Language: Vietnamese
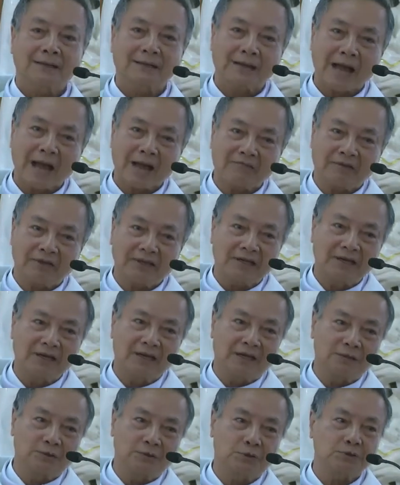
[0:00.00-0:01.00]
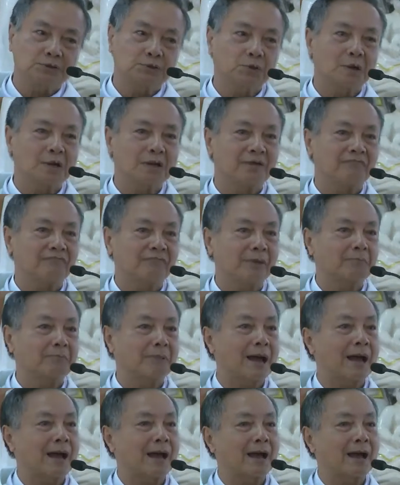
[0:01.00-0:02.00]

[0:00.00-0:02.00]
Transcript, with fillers: Khác với những lần Chúa Giêsu làm phép lạ